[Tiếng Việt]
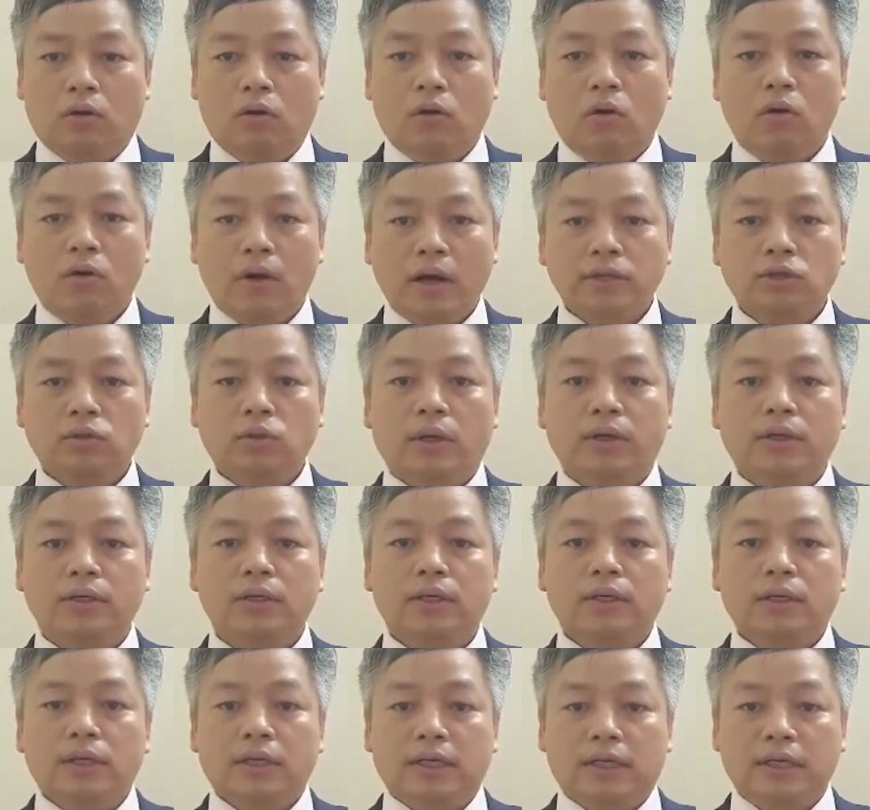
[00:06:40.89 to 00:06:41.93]
Hồ Anh Tuấn
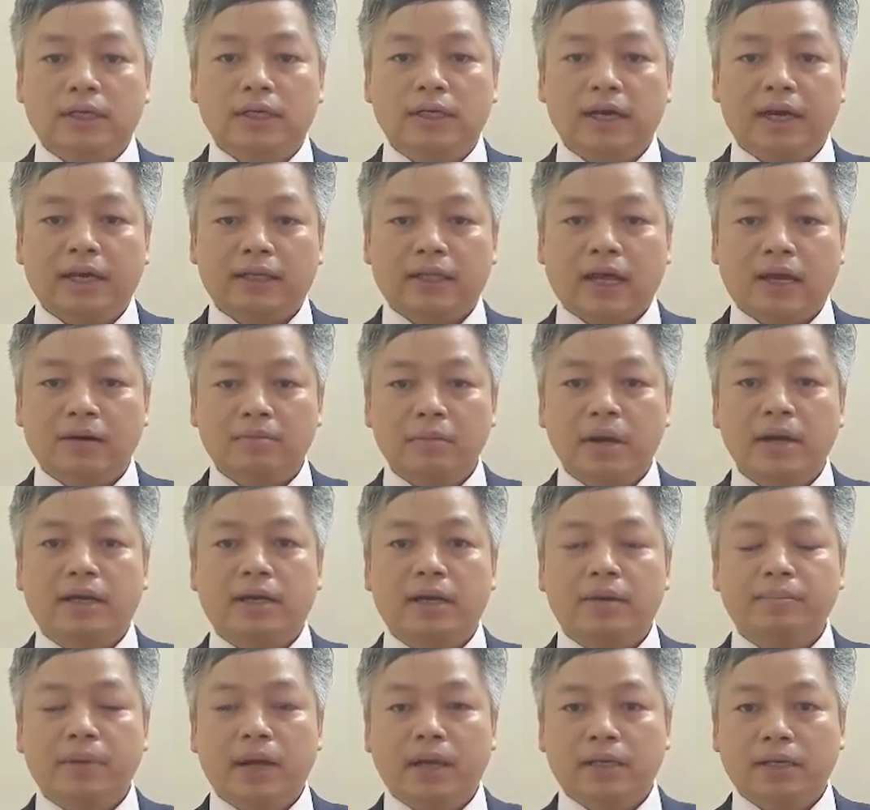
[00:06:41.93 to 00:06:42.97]
ký tháng 7
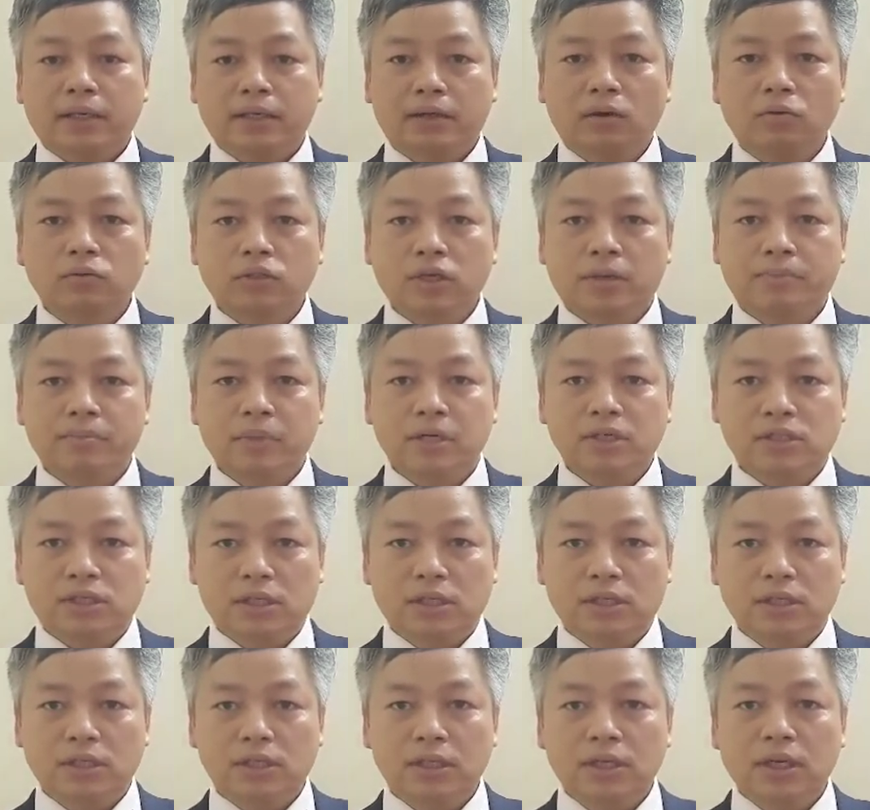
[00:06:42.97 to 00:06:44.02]
năm
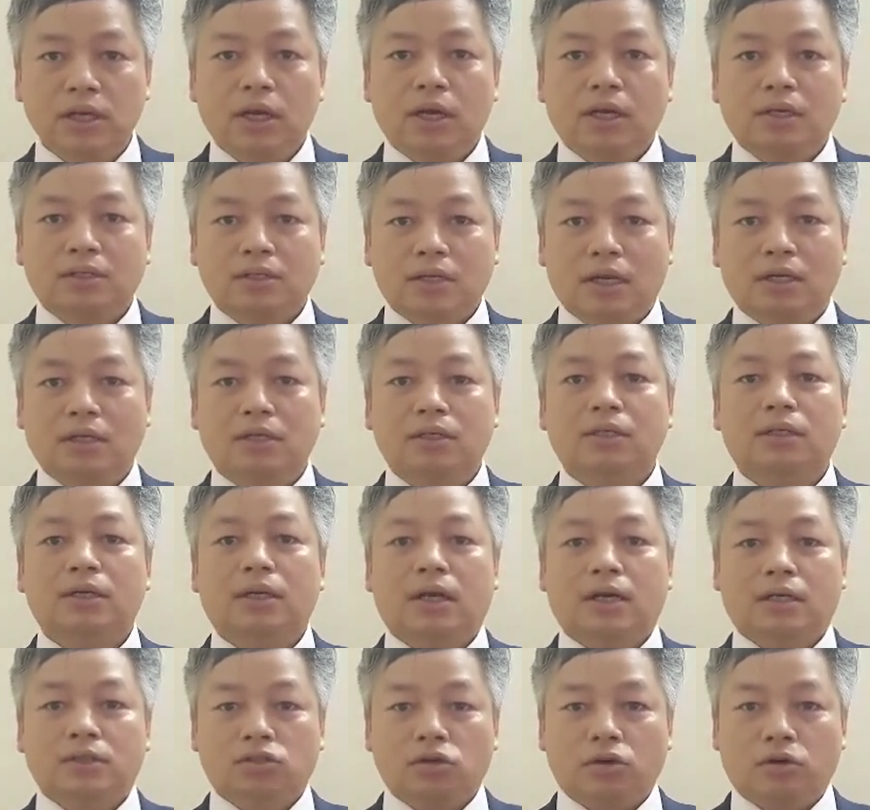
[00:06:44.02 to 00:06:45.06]
2019 nhân
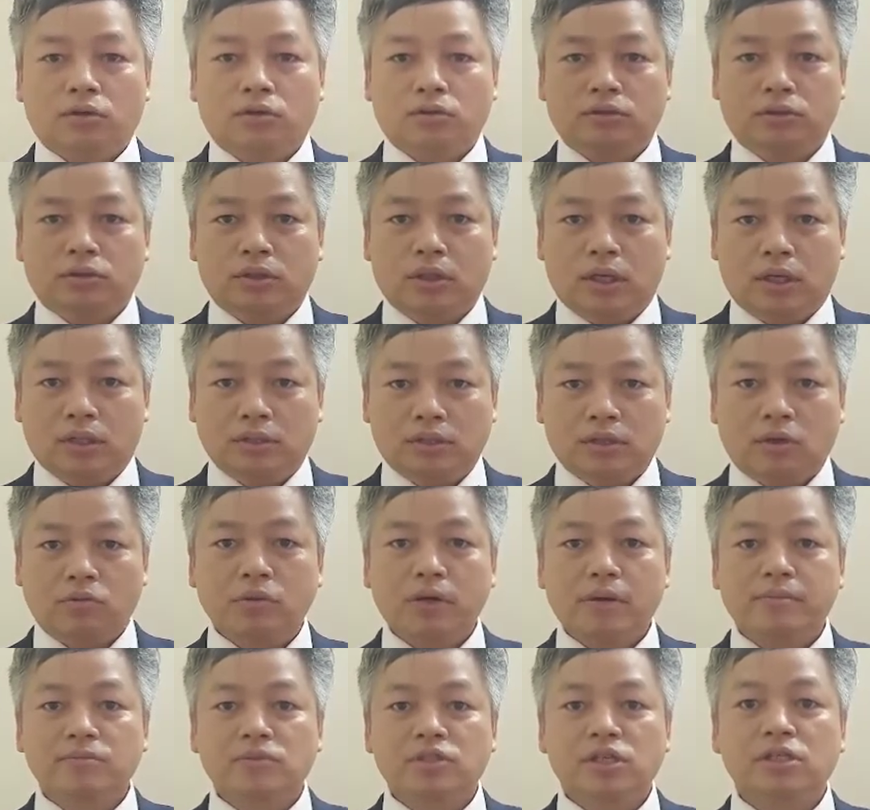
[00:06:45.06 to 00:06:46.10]
à, tròn 6
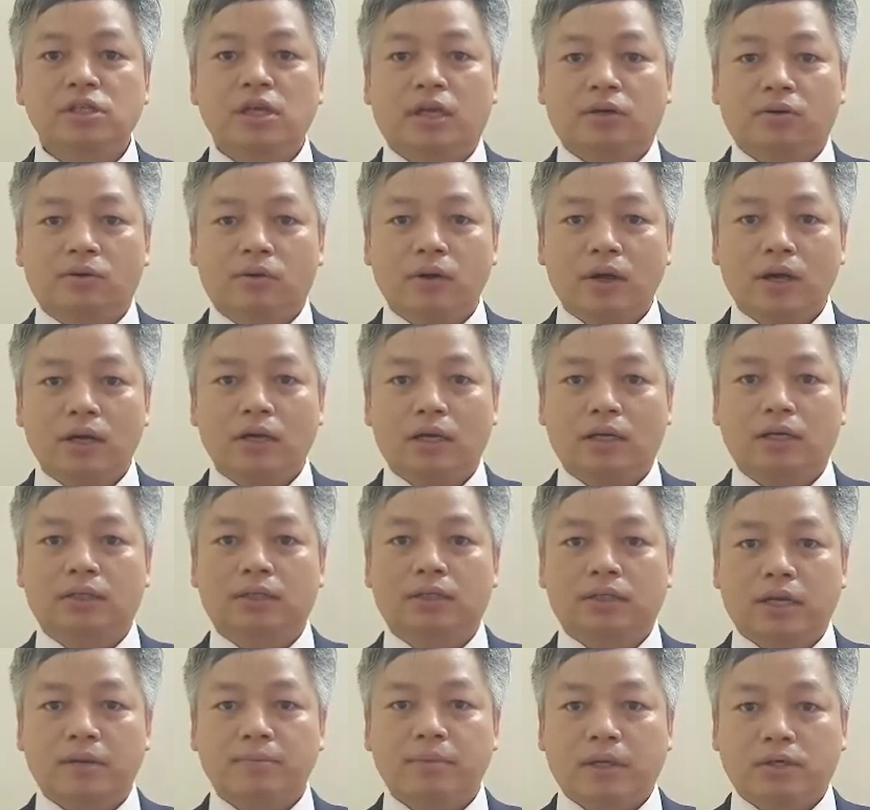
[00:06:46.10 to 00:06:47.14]
ờ, năm sinh nhật của Dragon
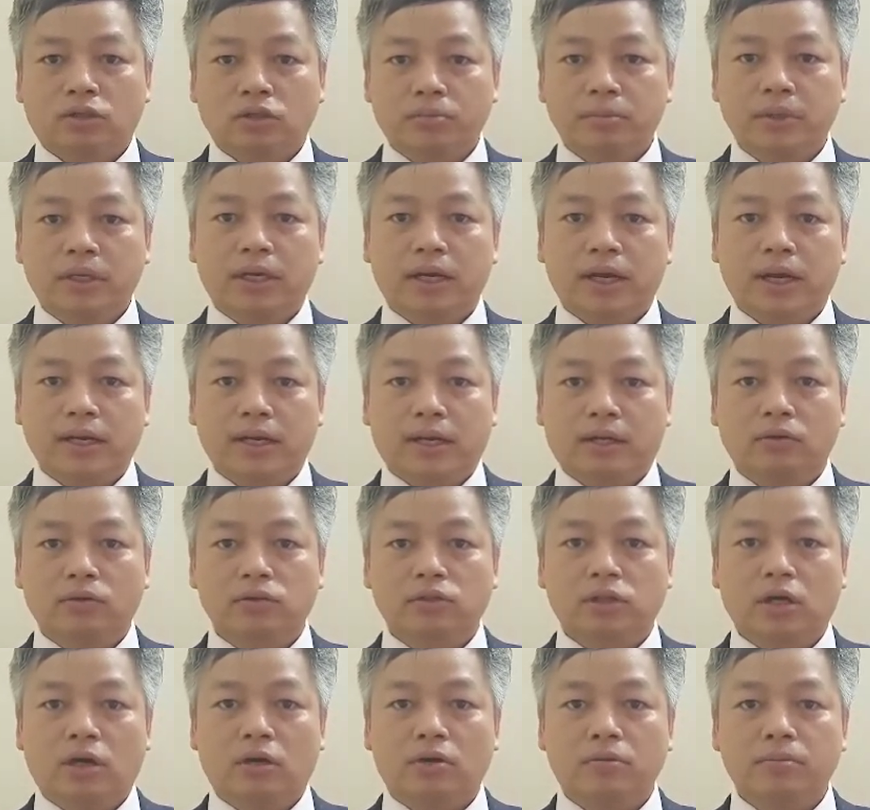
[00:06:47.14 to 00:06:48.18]
thay mặt cho BNI Hà Nội
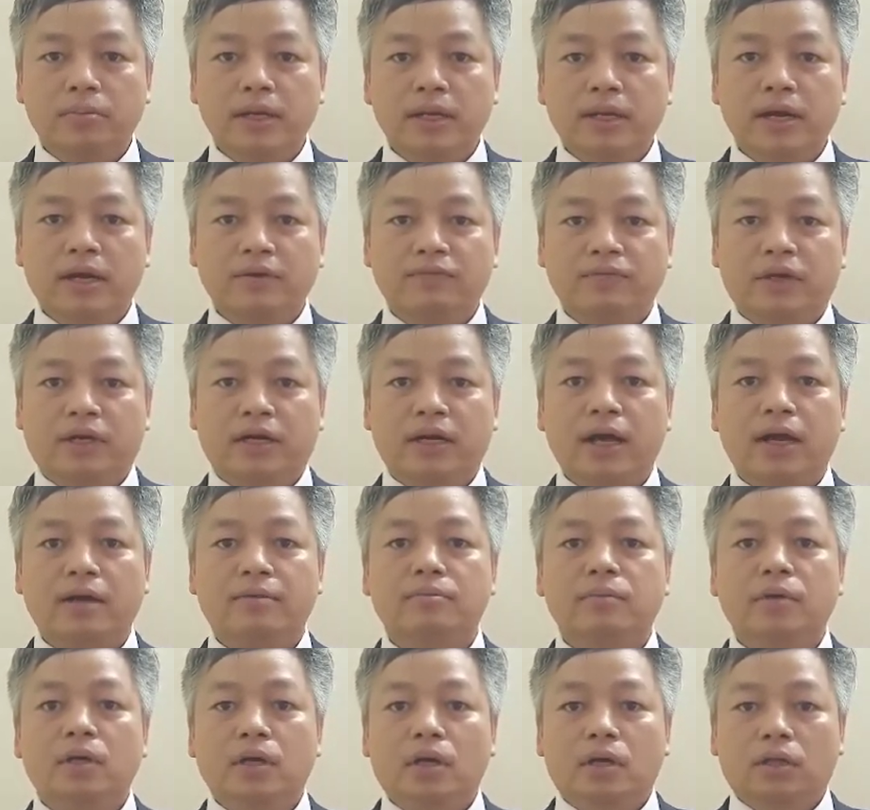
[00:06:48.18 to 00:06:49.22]
6, BNI Việt
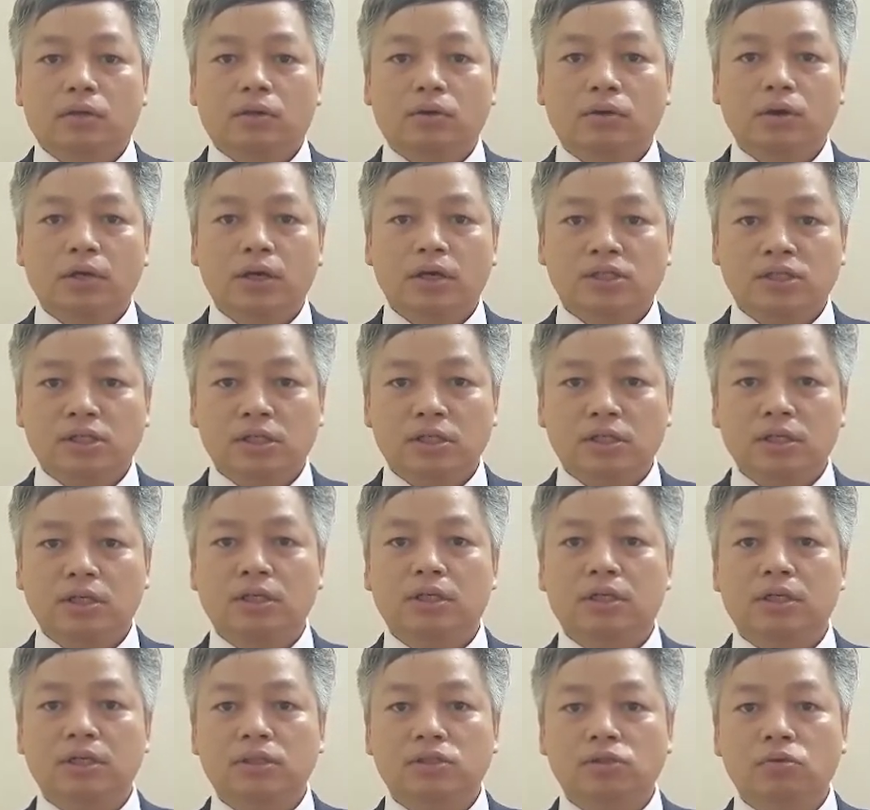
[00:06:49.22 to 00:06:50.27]
Nam tôi xin
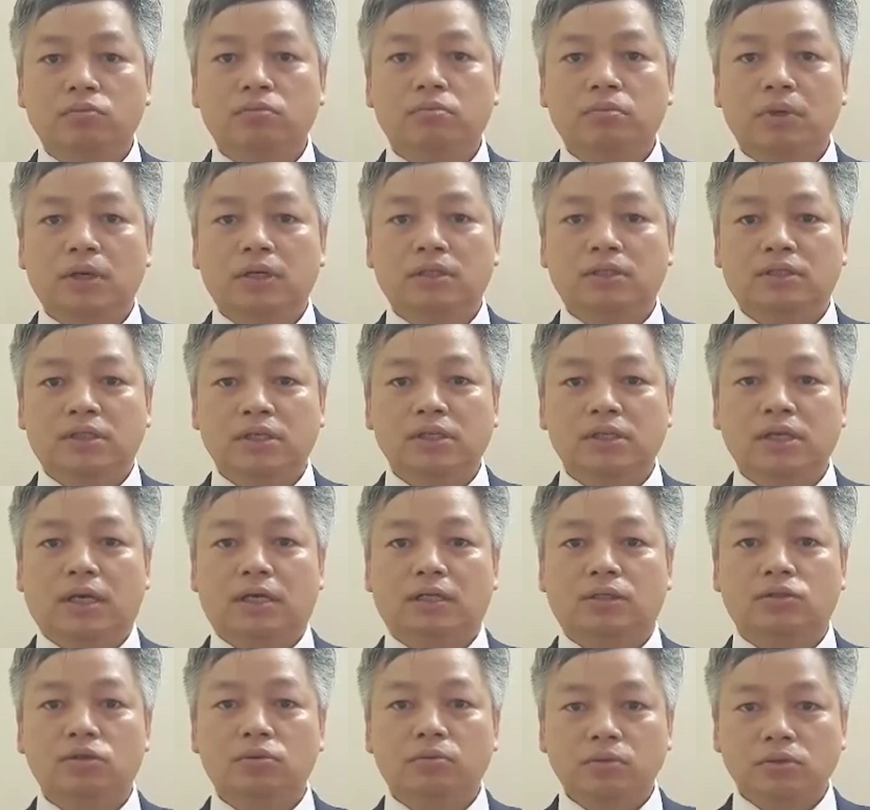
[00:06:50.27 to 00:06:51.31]
gửi lời chúc mừng sinh
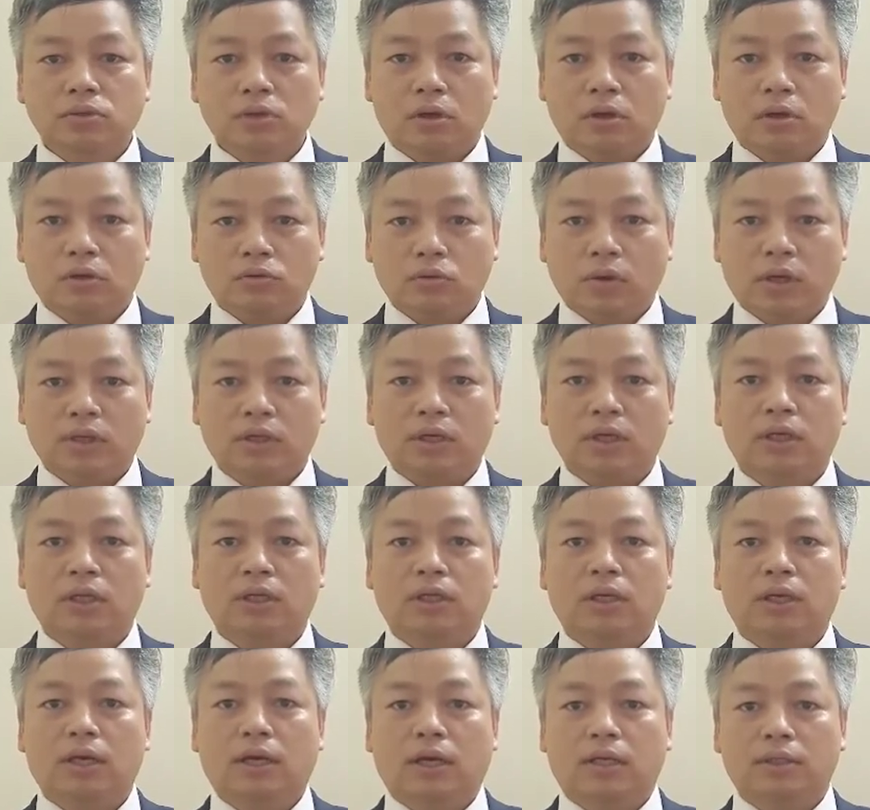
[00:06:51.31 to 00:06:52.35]
nhật chúc cho toàn thể
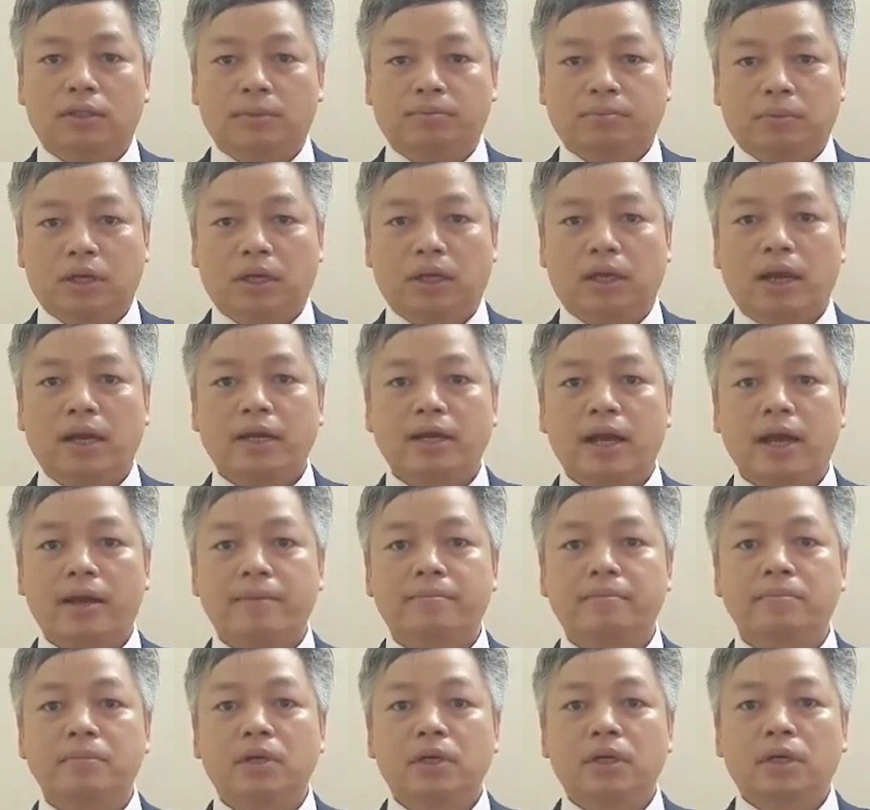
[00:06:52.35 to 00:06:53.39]
tập thể anh
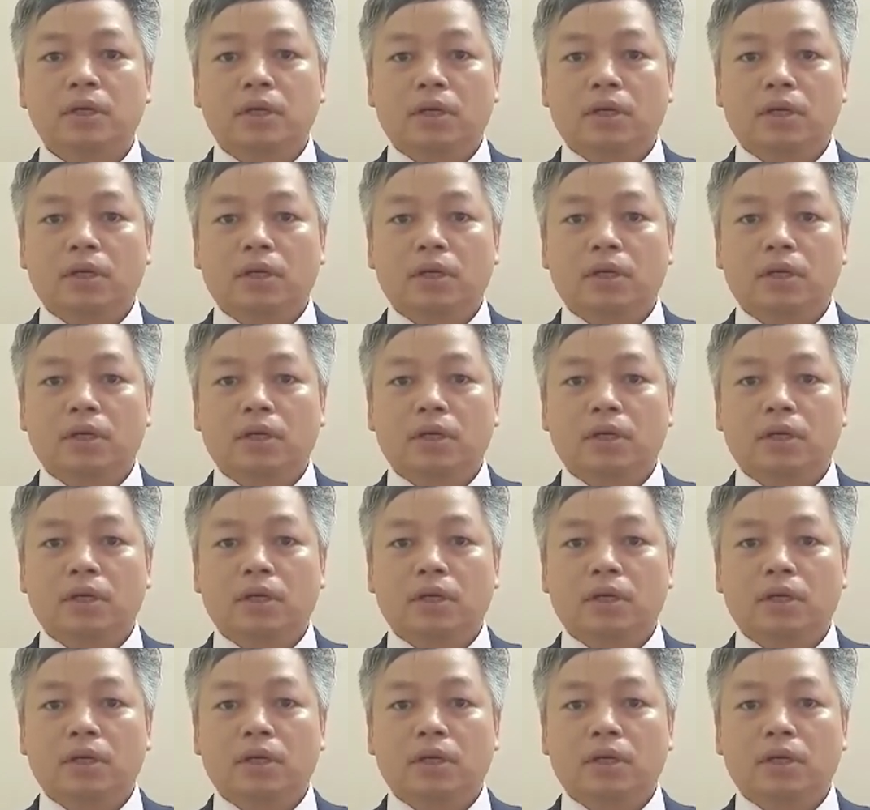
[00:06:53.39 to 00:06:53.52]
em